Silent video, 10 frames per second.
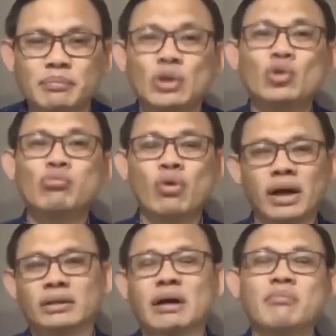
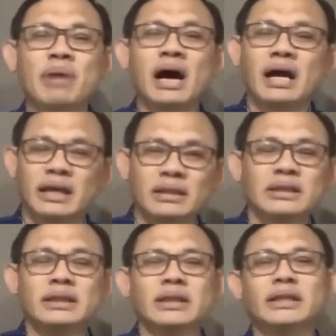binubuhat ang bahay at
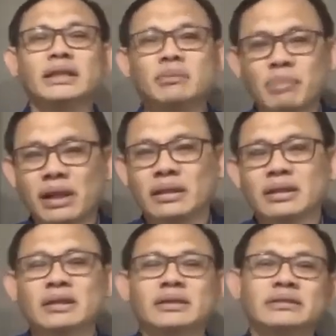inililipat
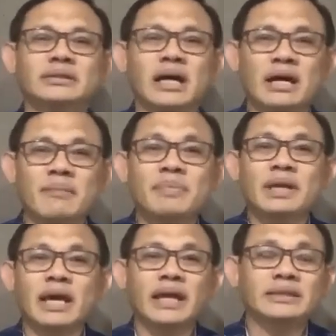sa
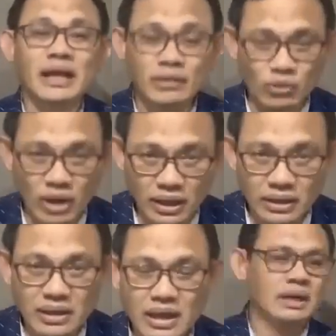isang lugar.
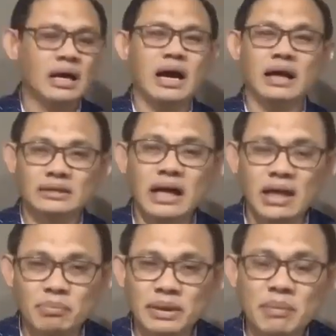At ang
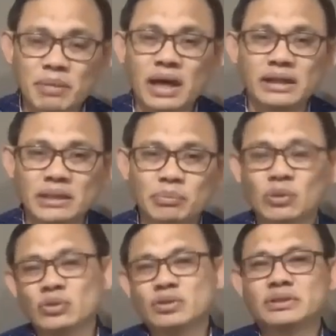ipinapakita
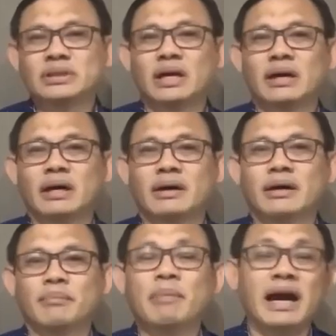po sa
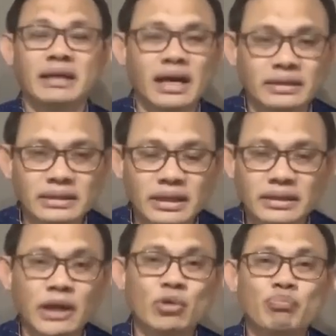
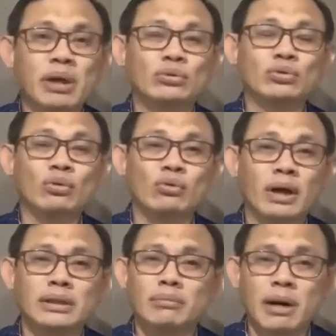bayanihan ay yung
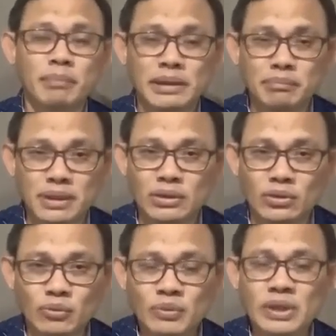pagtutulungan ng mga
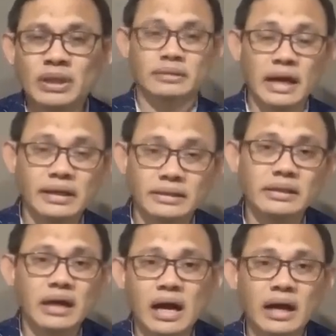Pilipino na
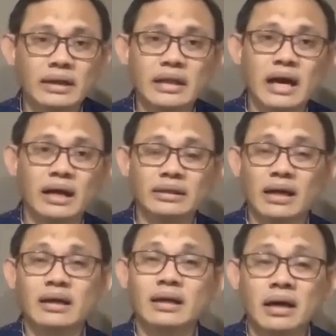hindi nangangailangan
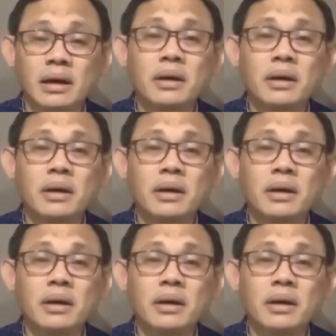ng